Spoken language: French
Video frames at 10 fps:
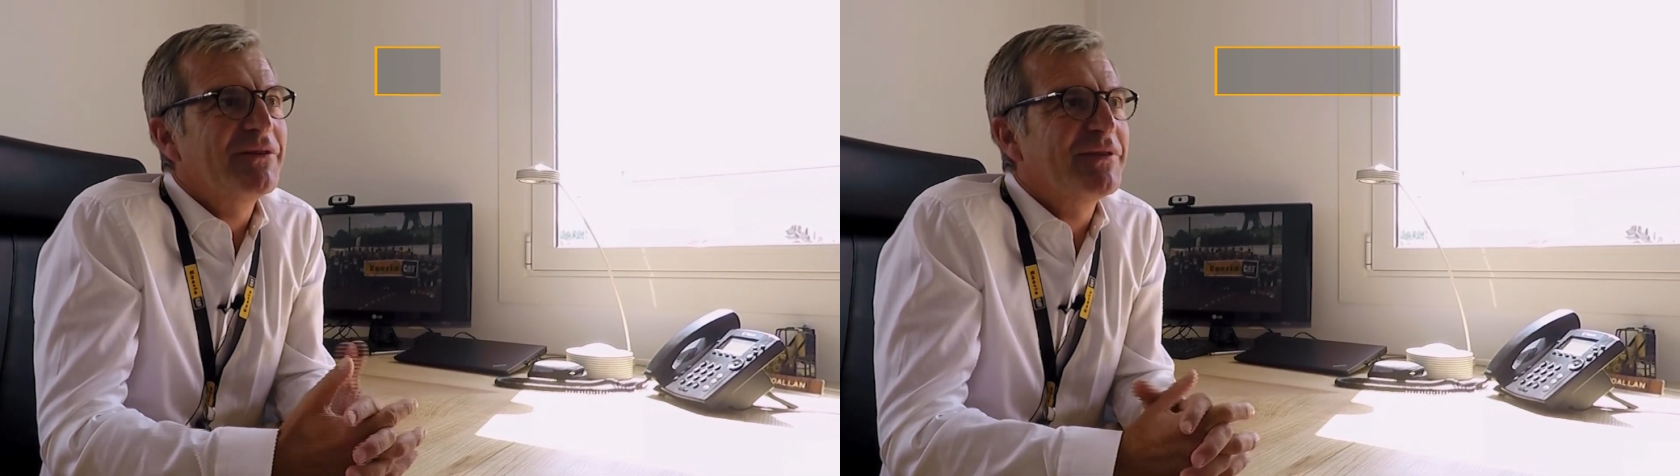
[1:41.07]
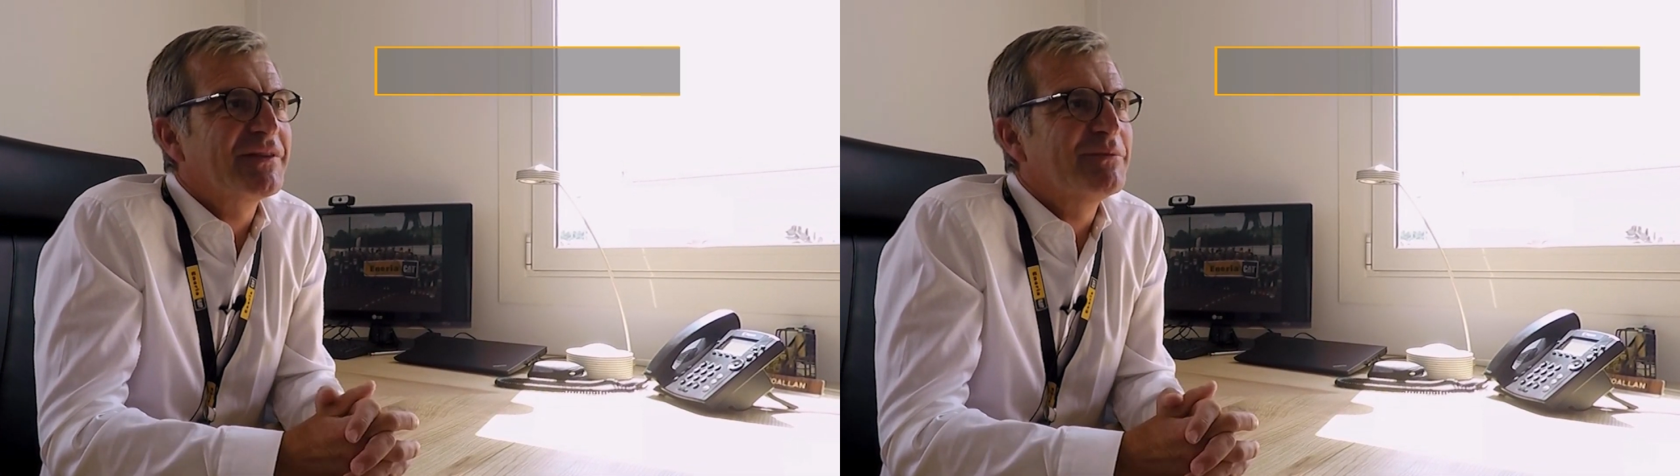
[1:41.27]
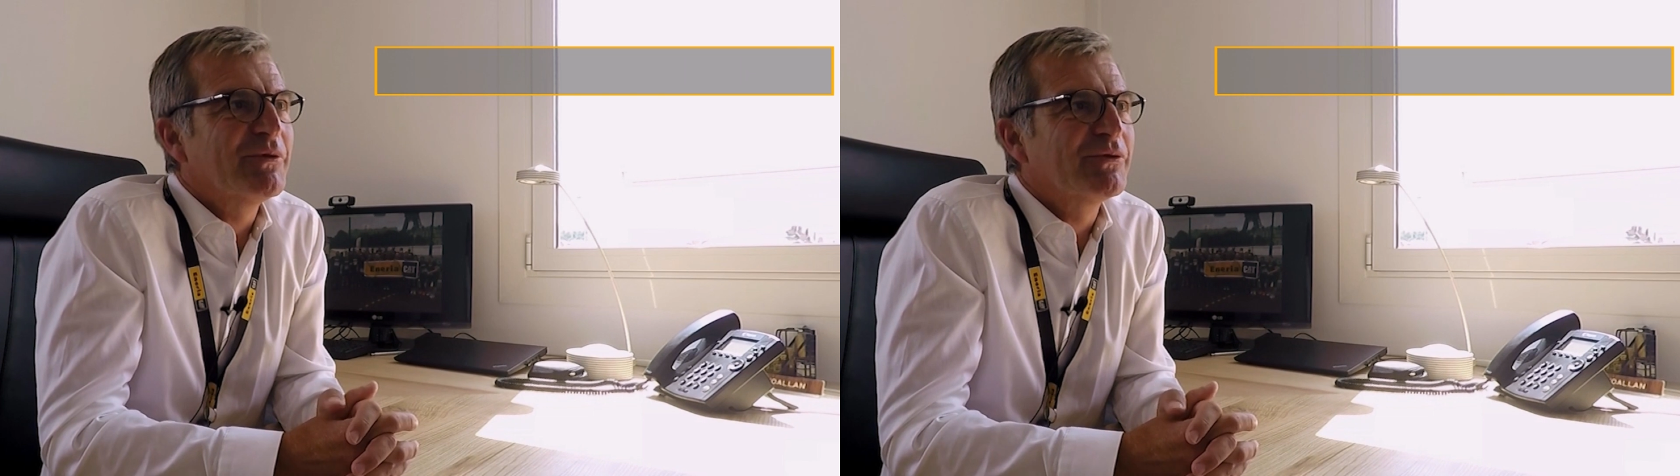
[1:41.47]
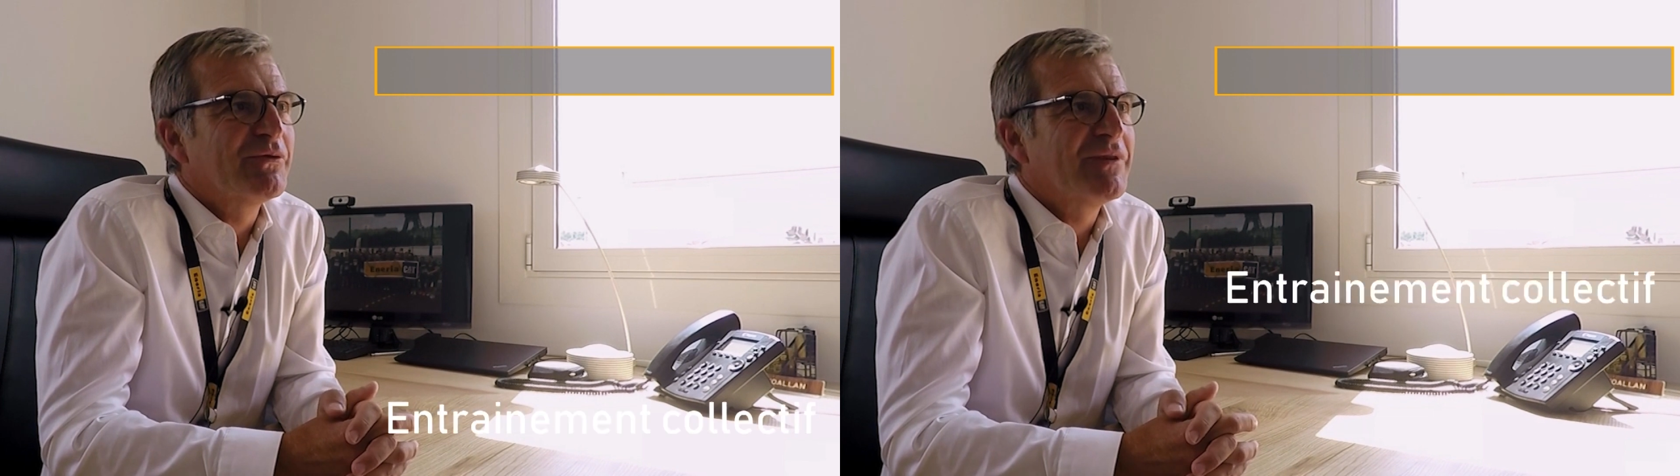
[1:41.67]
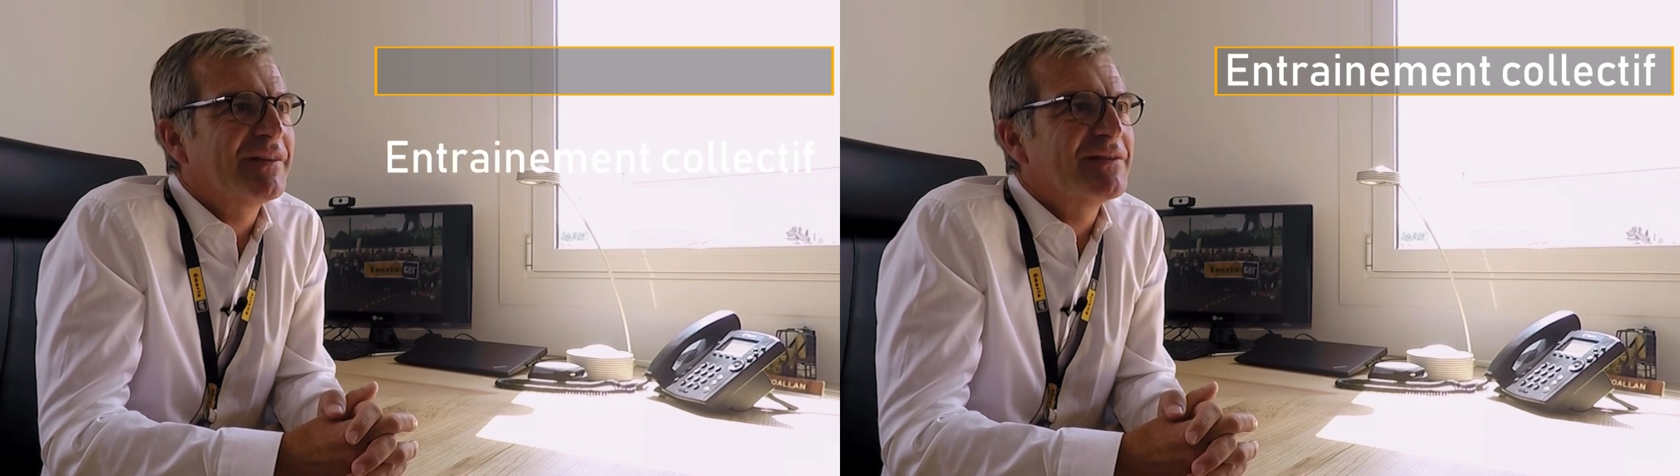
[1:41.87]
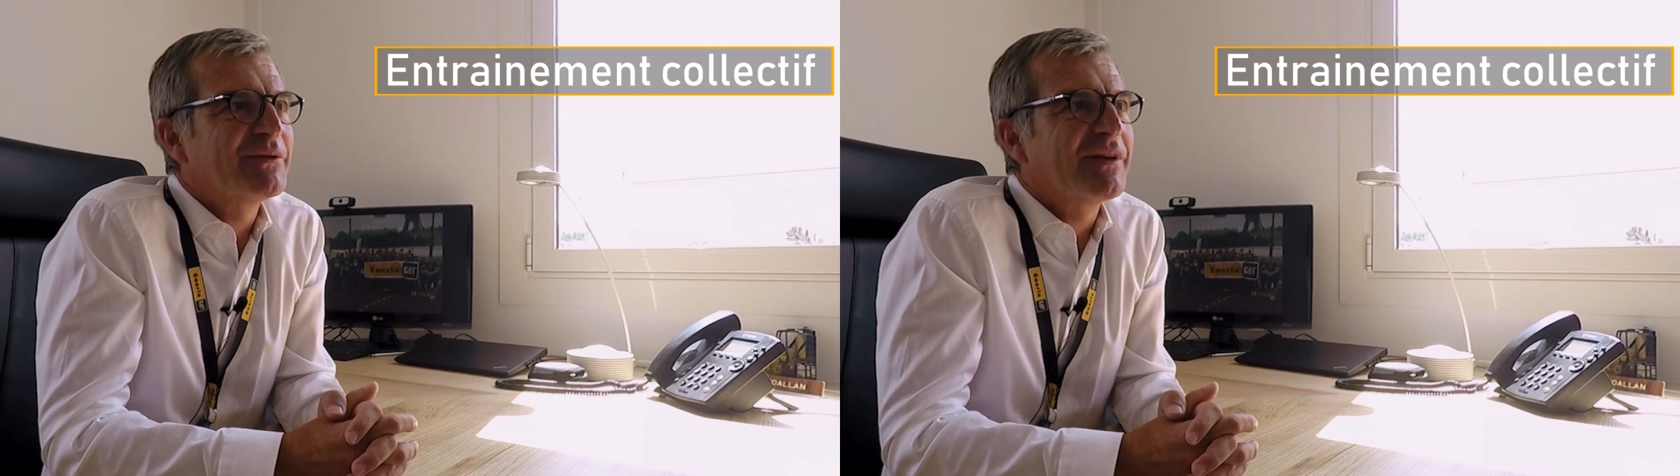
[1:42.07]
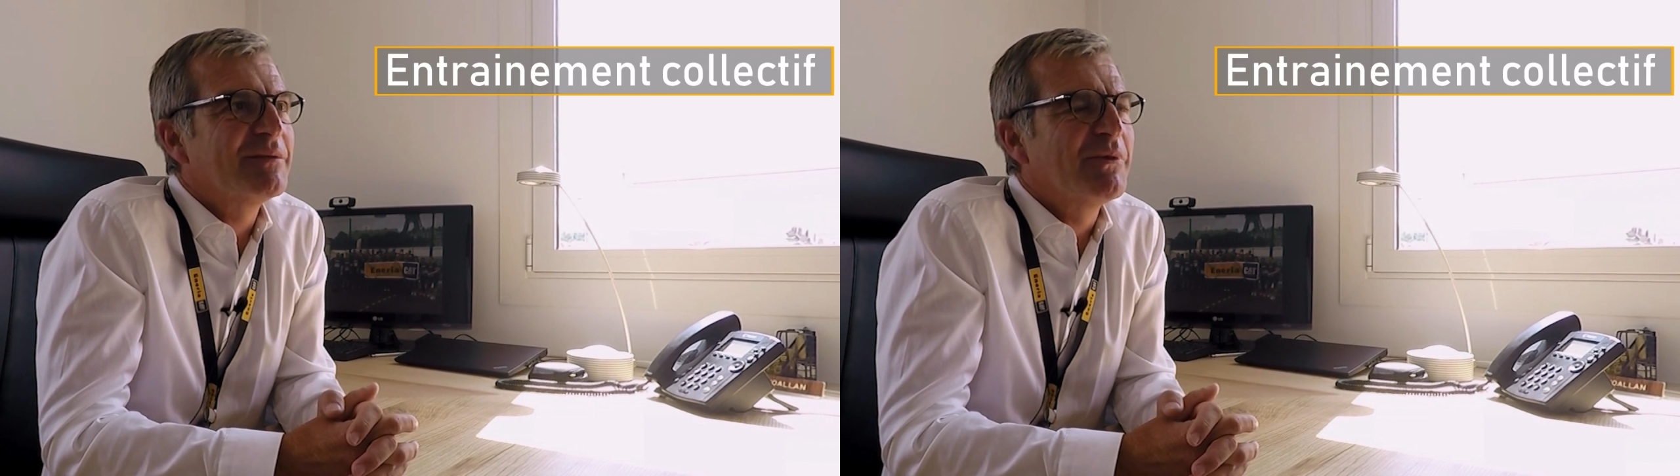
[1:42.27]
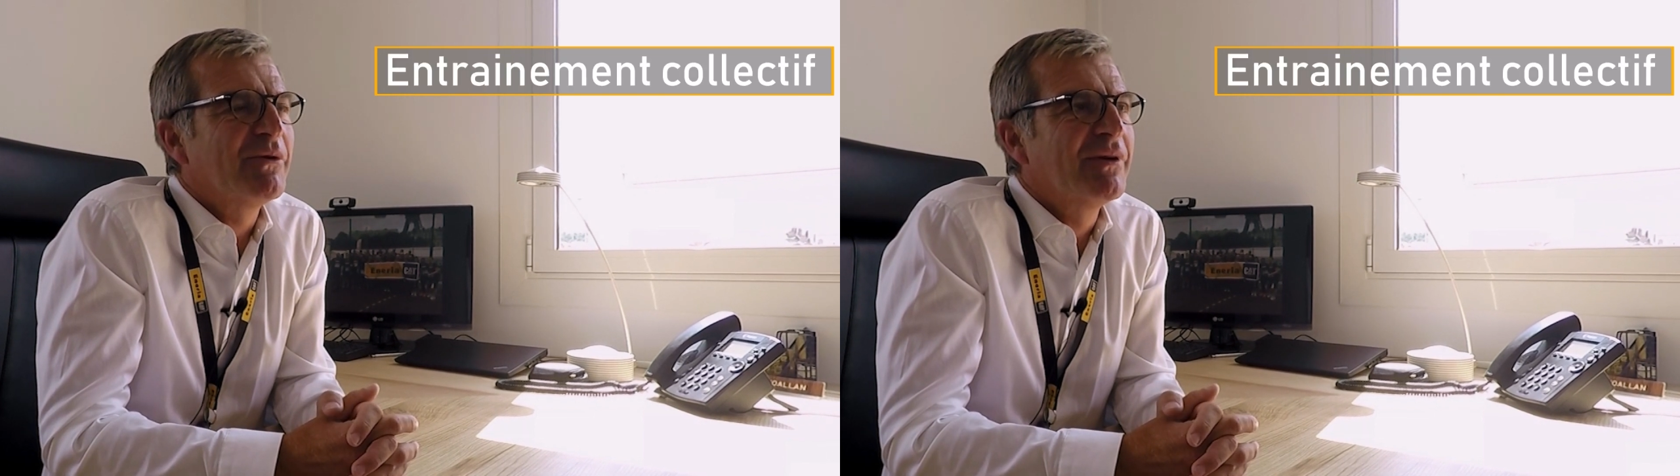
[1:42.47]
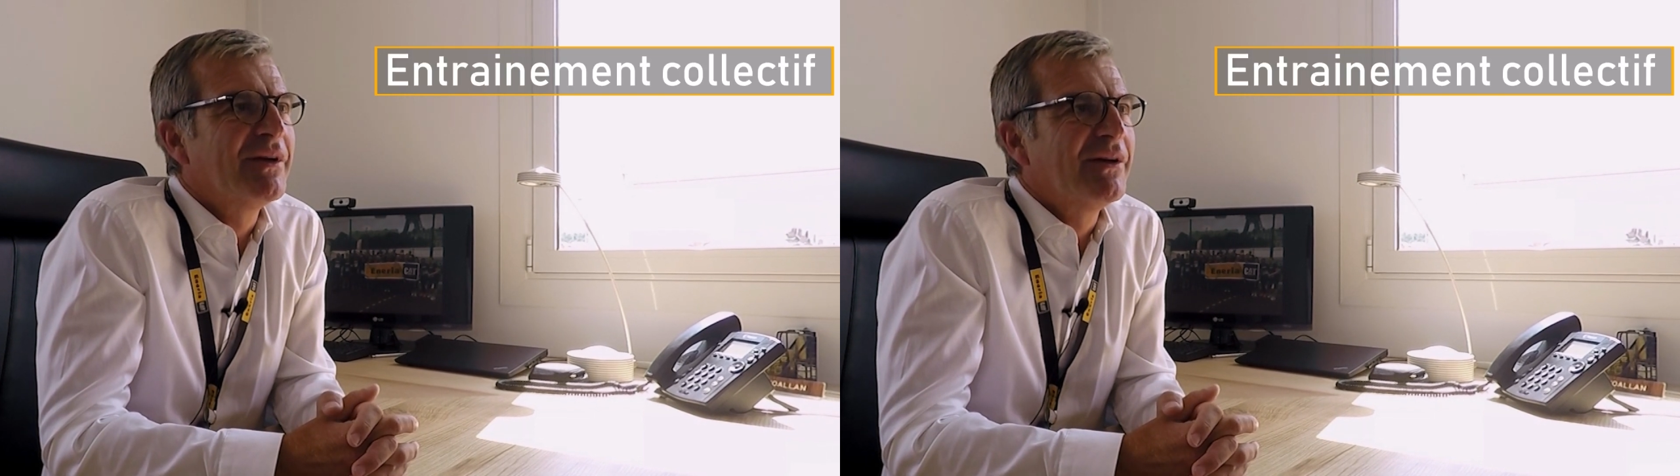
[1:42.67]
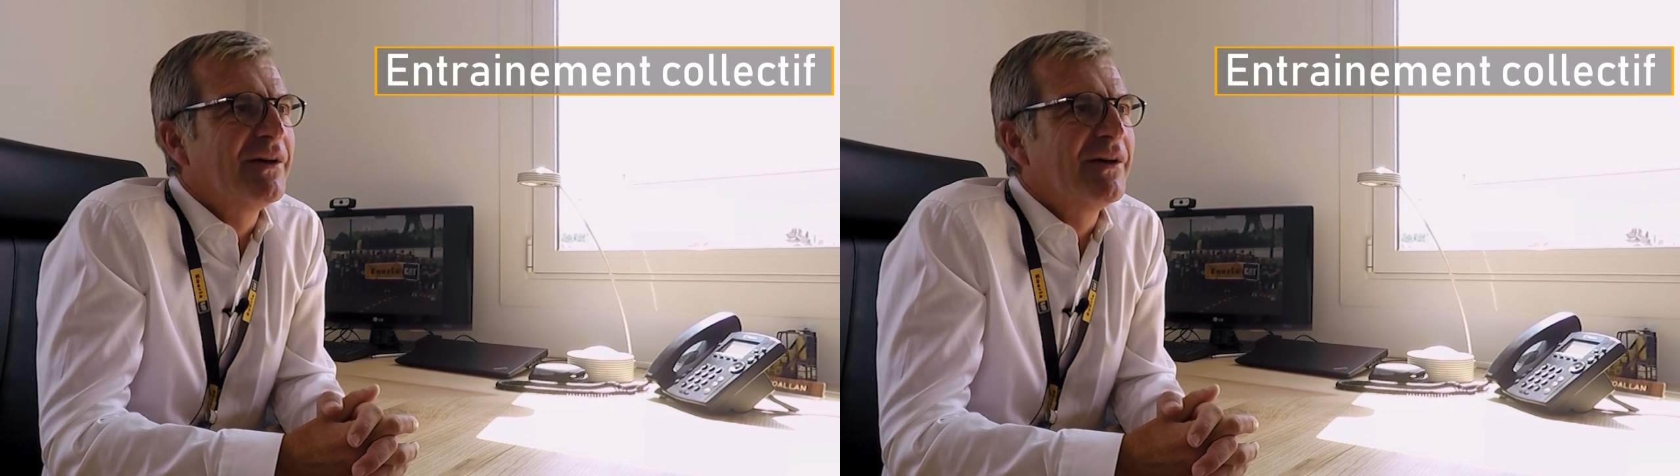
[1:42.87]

effectivement de faire des entraînements